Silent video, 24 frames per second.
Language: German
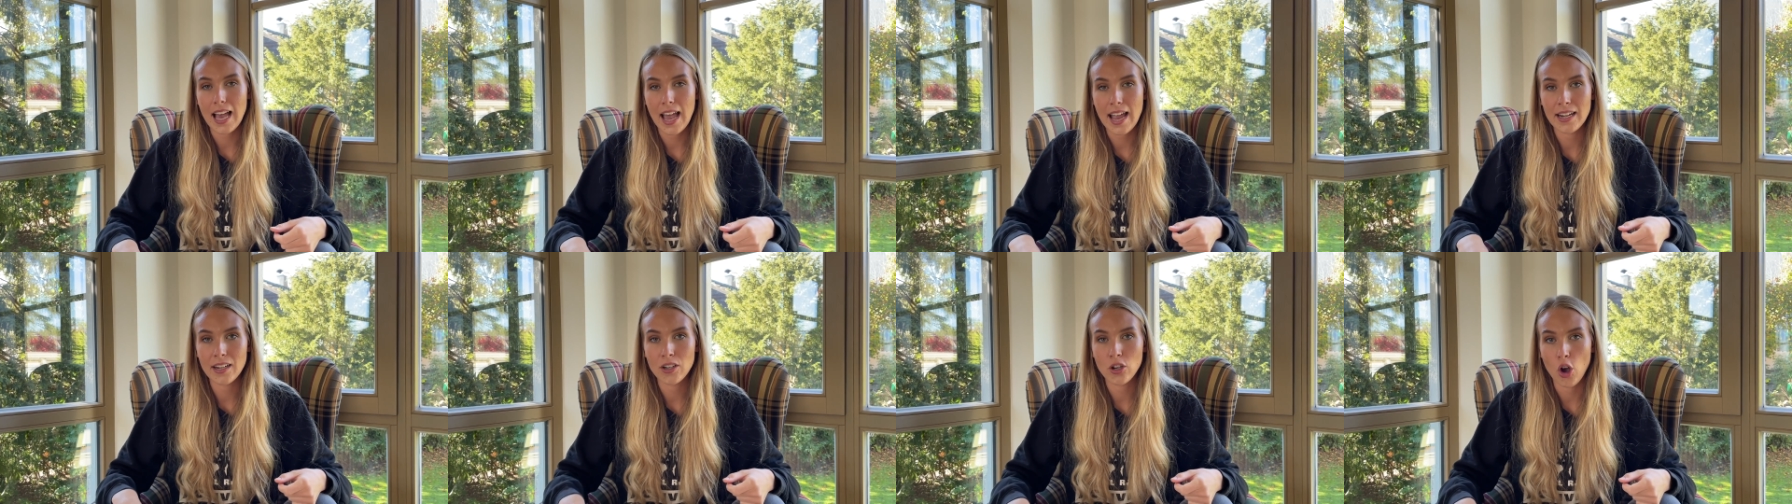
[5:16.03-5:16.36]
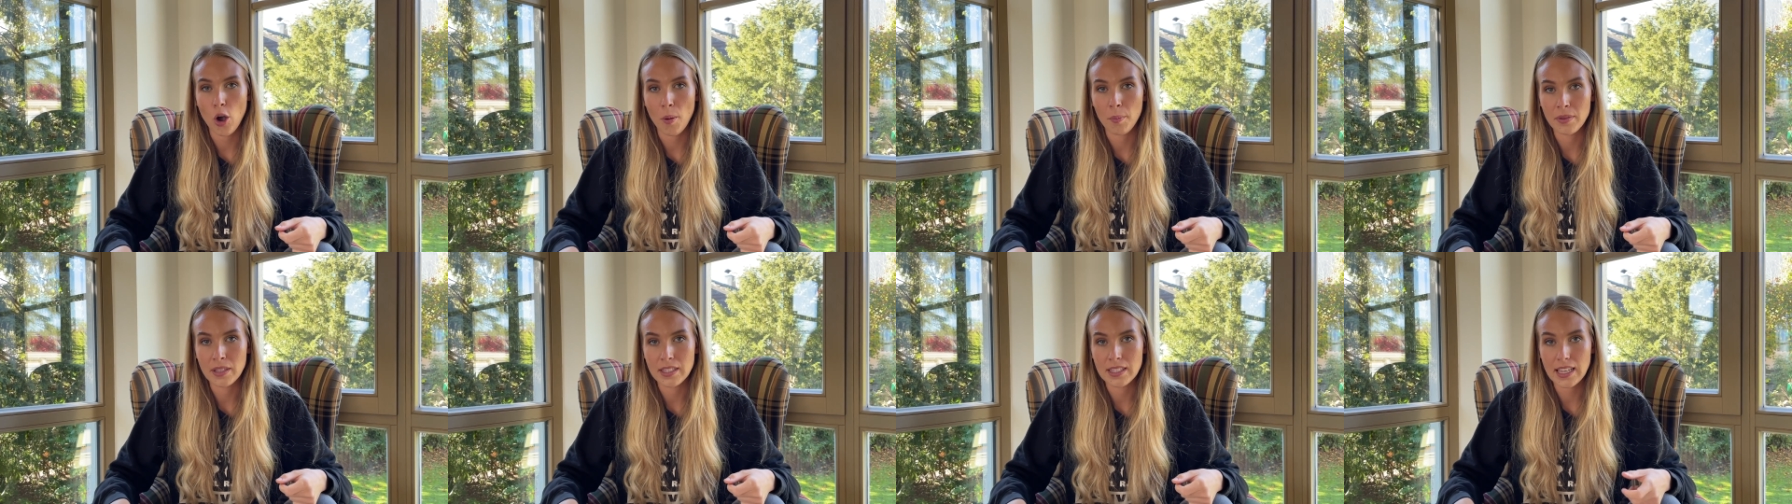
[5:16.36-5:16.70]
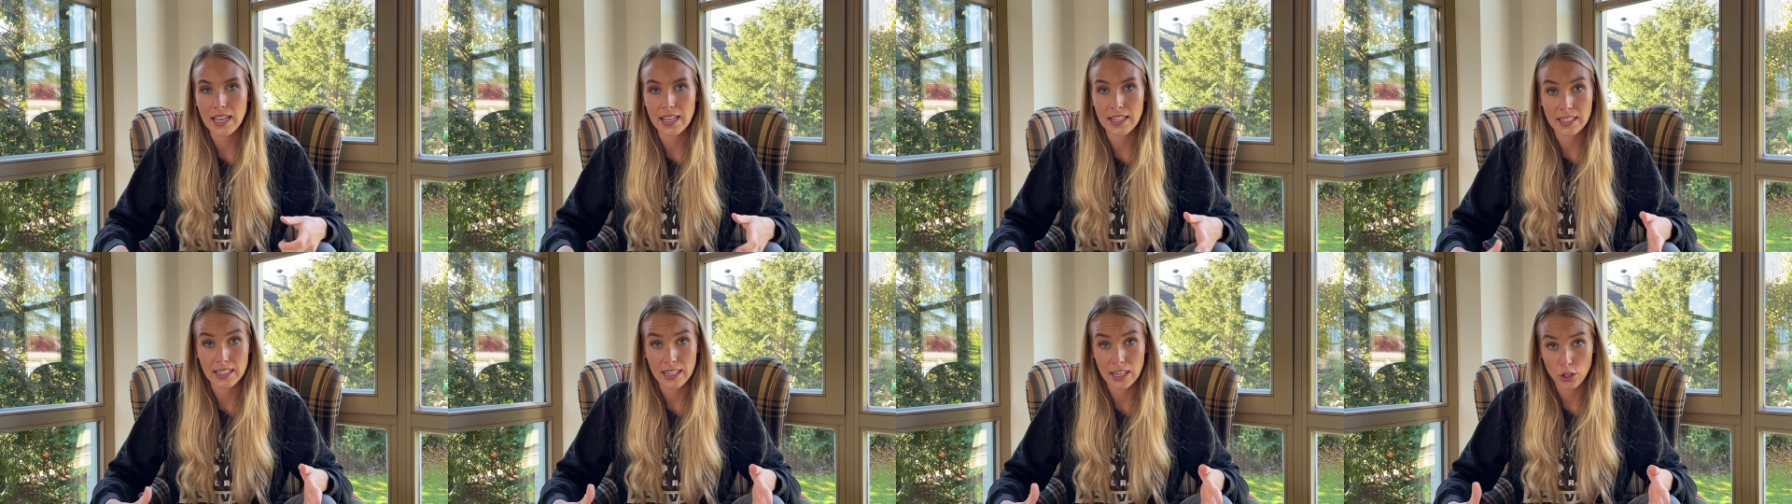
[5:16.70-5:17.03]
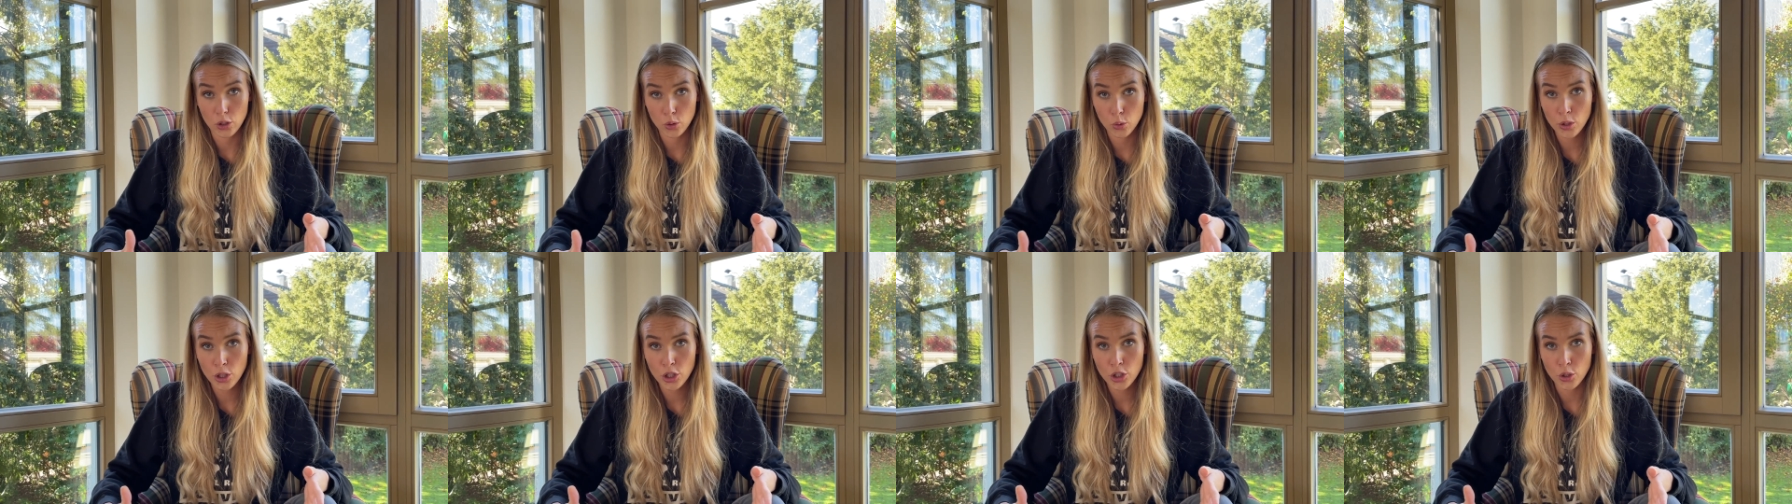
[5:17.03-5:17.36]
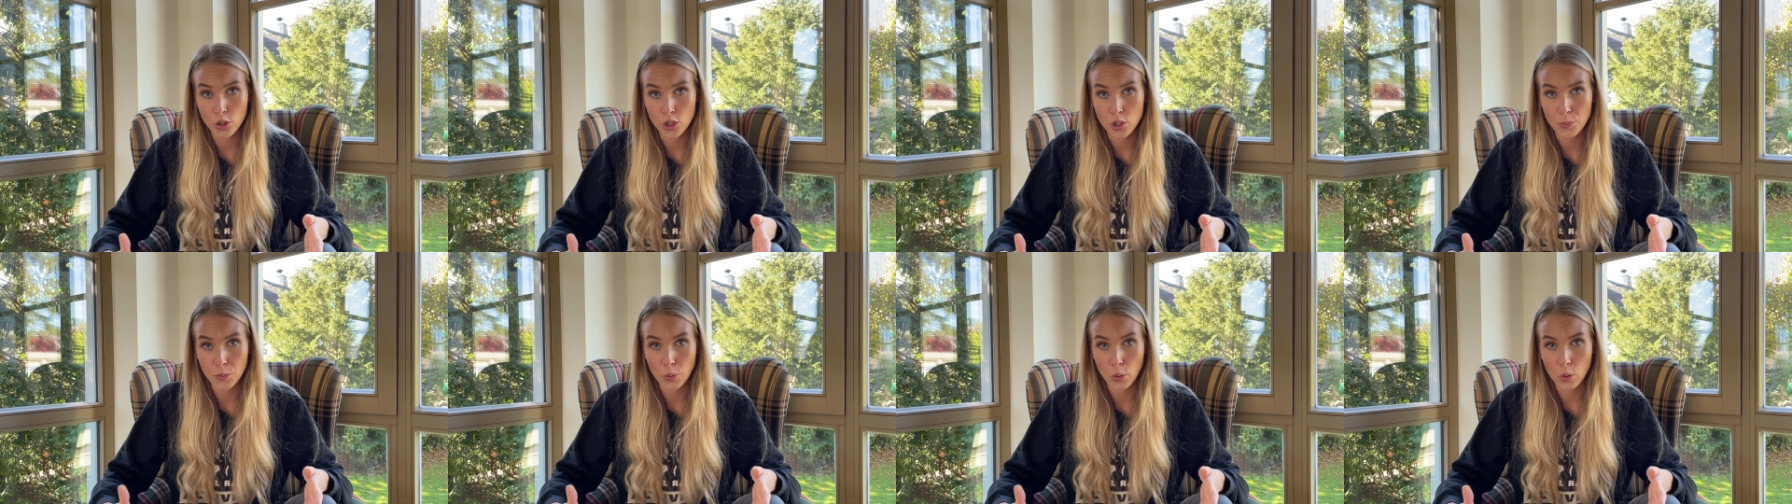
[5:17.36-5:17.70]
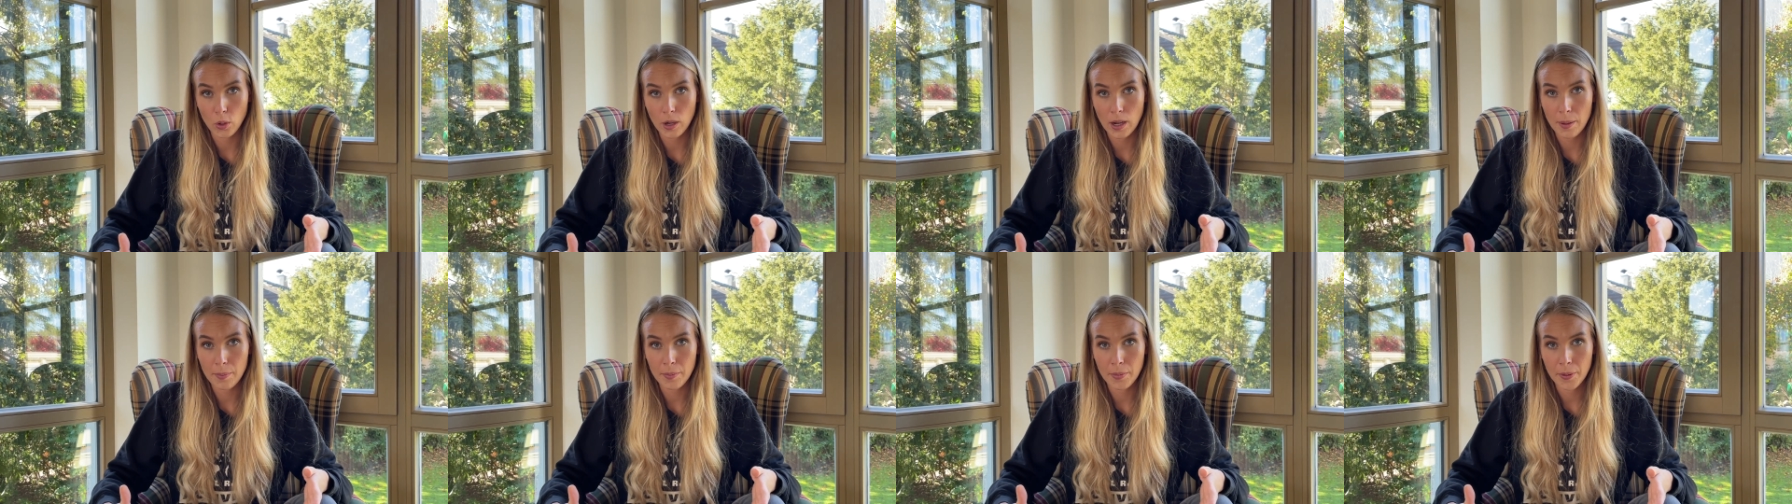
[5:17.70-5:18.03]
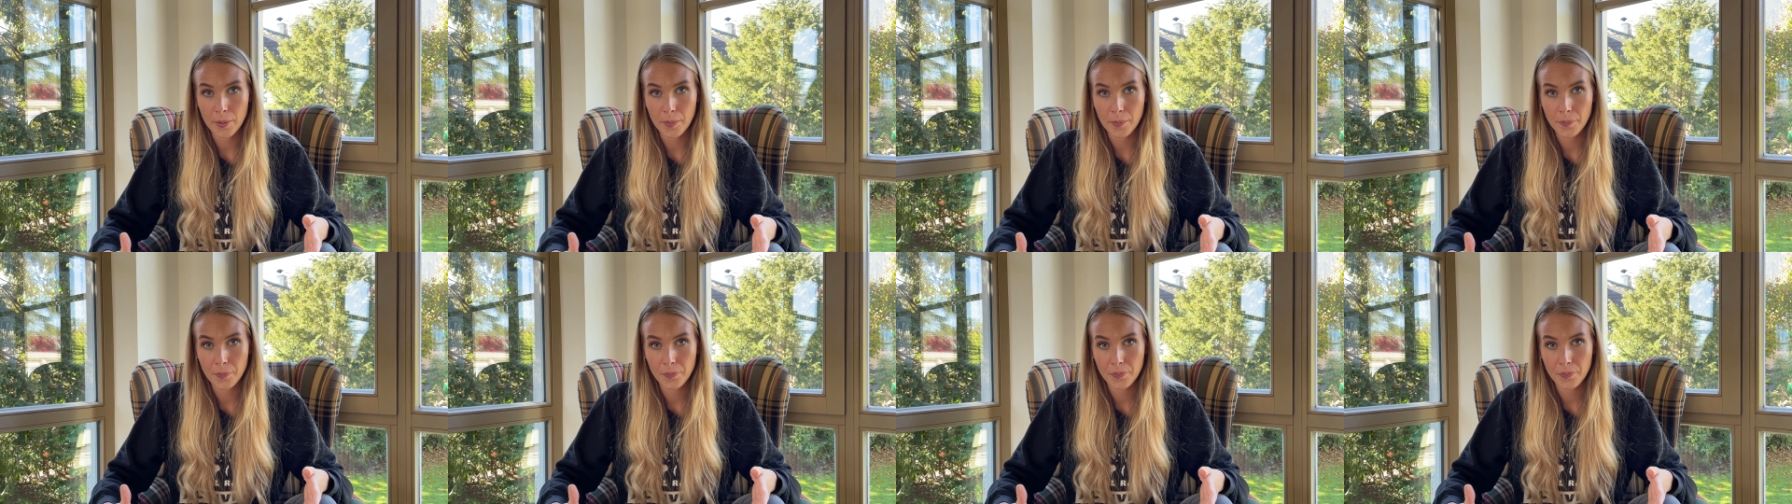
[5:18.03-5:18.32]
Einkommens an Naturschutzprogramme,